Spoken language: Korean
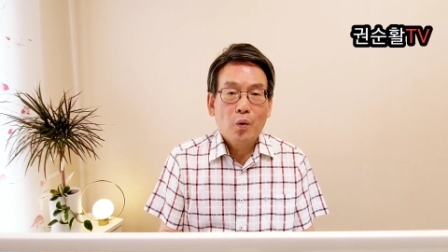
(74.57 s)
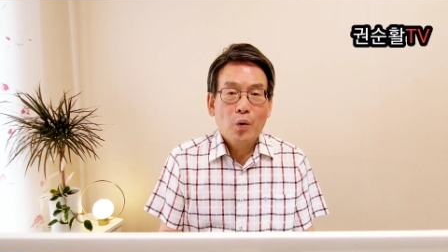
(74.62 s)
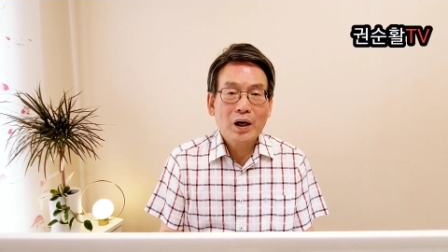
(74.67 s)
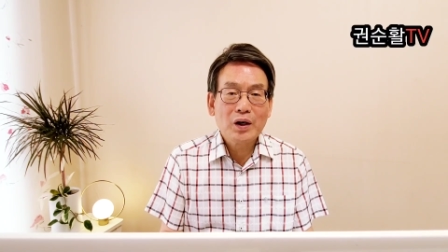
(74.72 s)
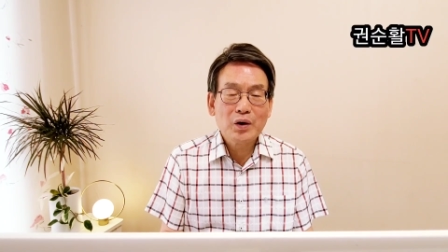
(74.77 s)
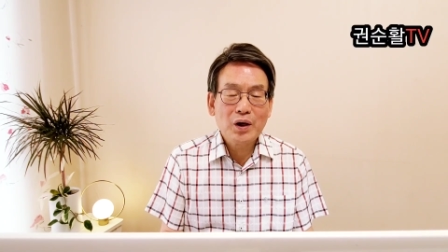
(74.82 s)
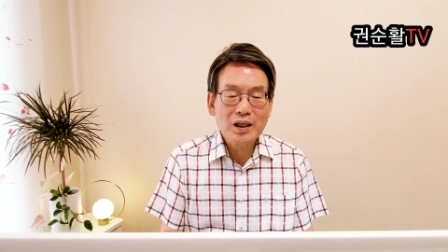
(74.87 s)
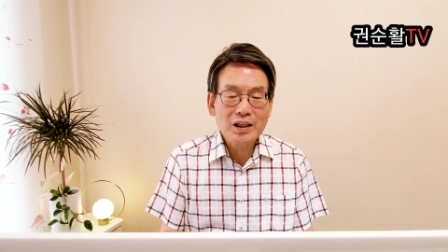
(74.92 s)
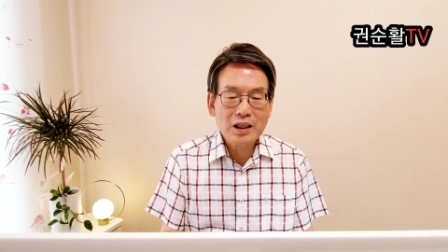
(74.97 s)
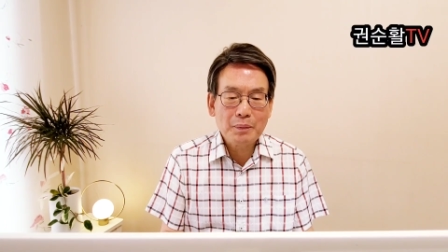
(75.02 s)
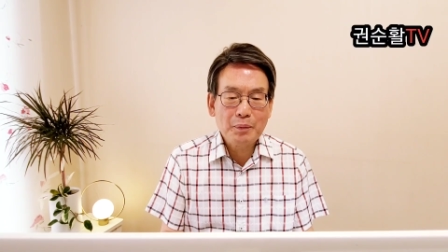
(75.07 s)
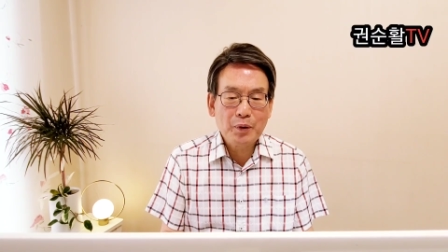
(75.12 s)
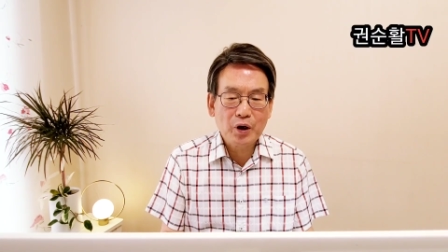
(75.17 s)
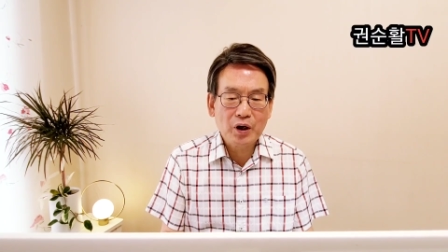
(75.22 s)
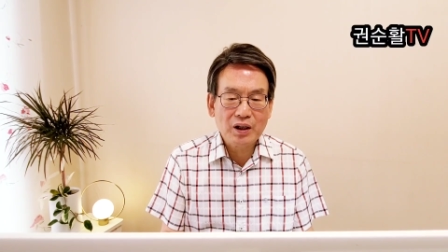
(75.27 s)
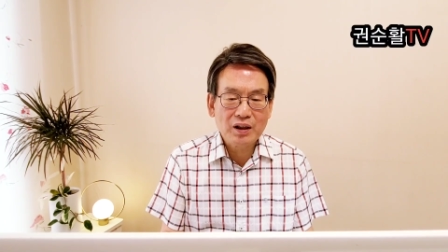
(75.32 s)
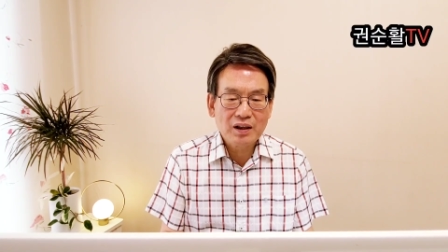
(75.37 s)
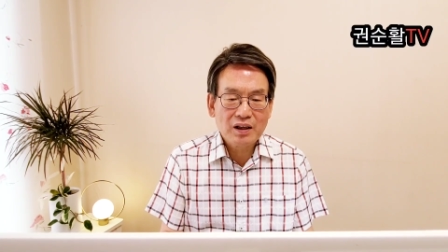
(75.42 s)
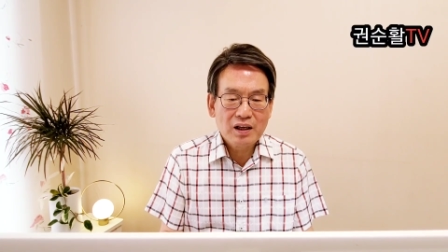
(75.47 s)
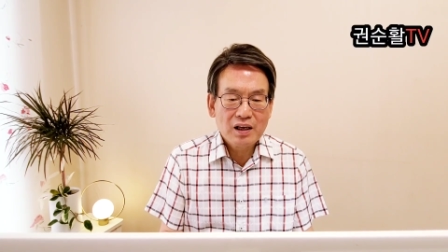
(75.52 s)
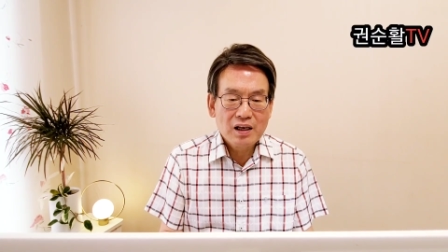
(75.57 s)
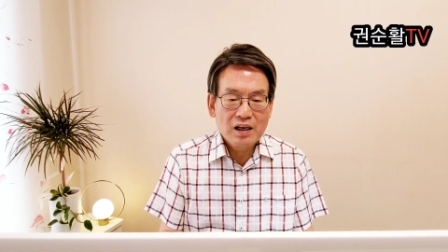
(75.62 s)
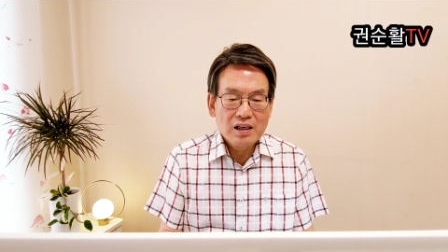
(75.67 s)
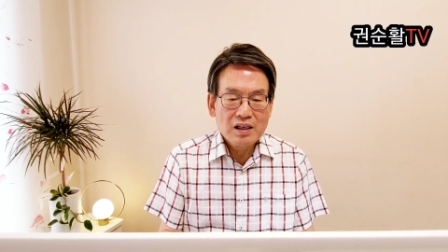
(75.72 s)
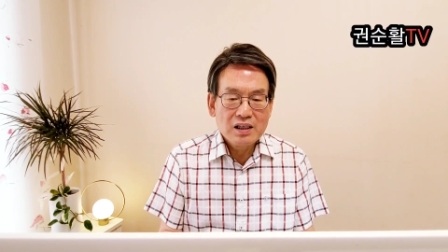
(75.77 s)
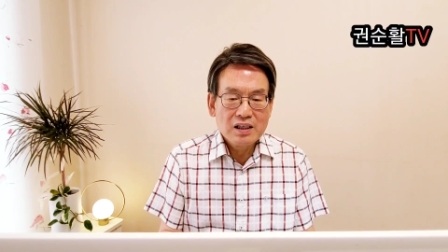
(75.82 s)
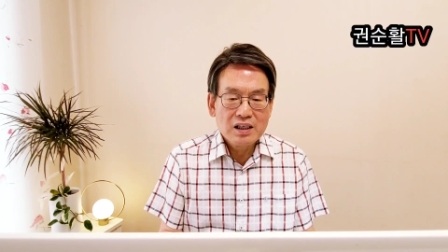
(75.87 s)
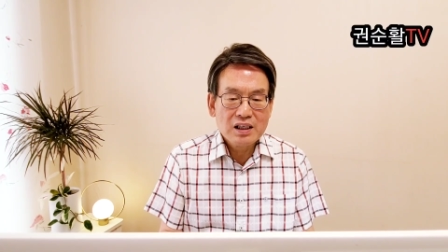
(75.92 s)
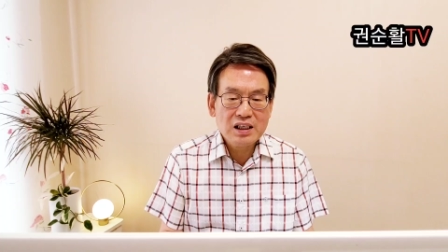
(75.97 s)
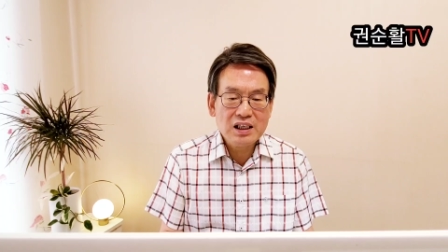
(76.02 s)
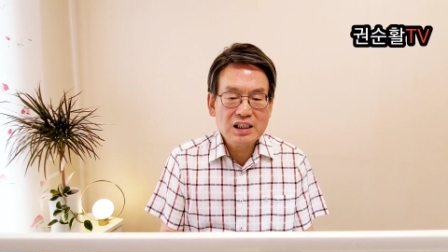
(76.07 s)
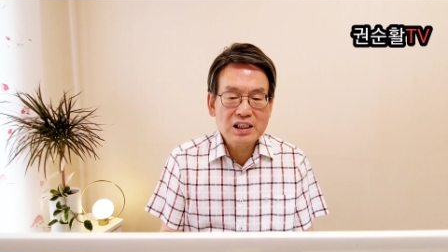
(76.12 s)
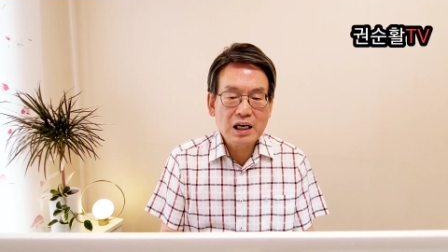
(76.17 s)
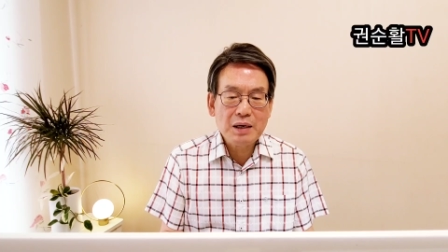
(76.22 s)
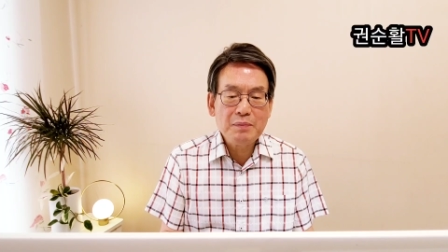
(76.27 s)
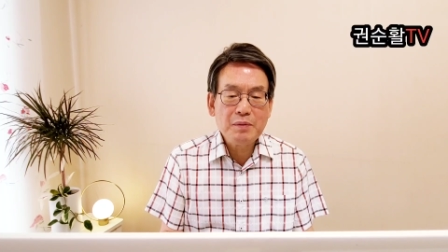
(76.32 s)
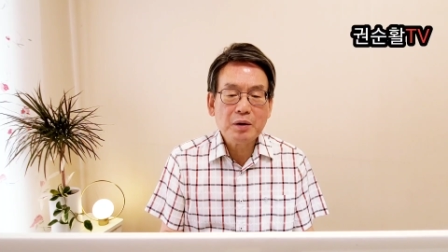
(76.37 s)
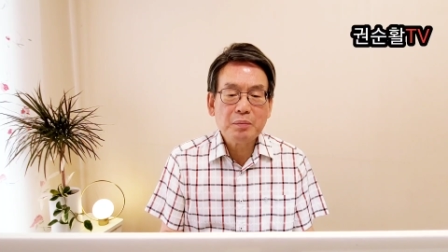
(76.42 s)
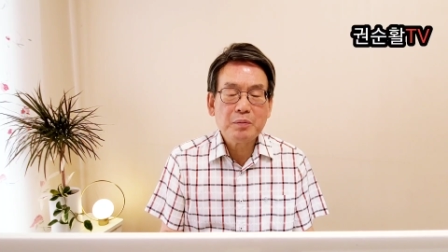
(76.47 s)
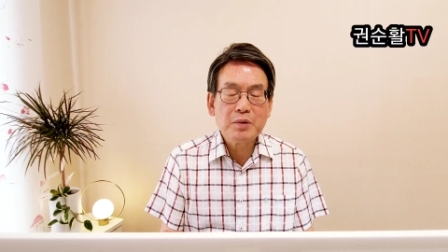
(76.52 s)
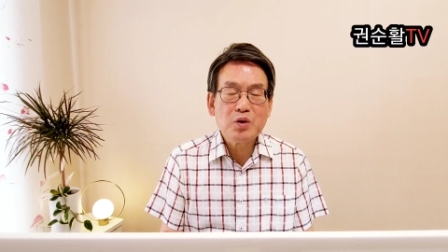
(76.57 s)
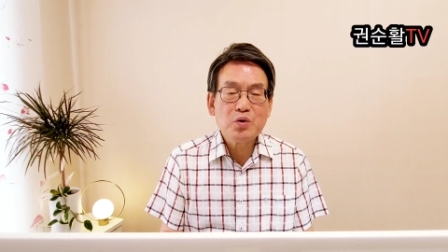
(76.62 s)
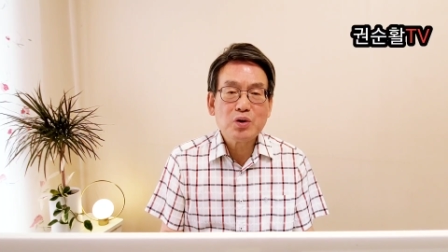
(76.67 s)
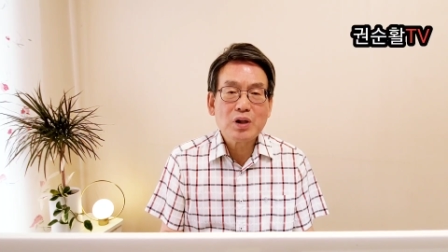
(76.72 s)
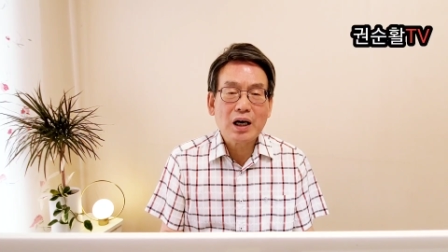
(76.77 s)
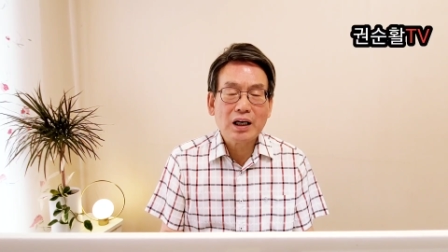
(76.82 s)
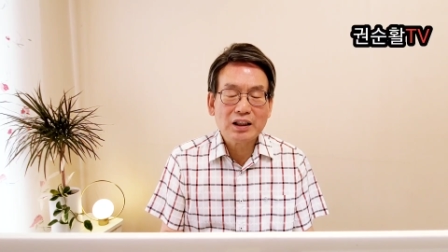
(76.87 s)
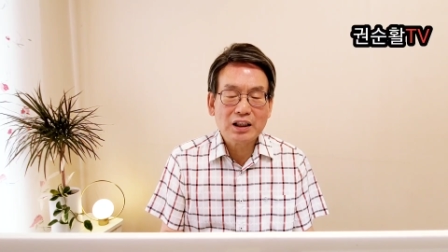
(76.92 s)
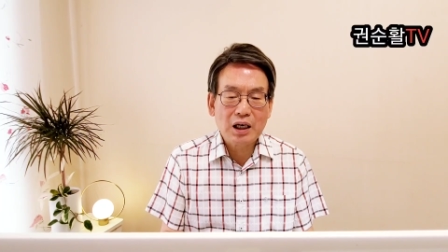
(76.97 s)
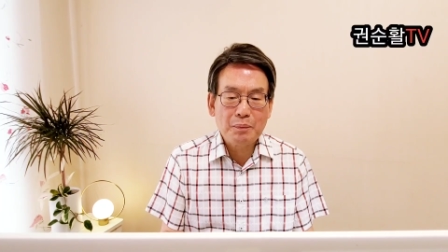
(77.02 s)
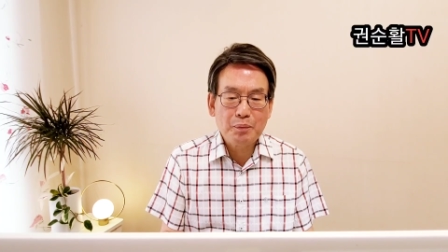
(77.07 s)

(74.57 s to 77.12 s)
황교안 대표는 이재명 민주당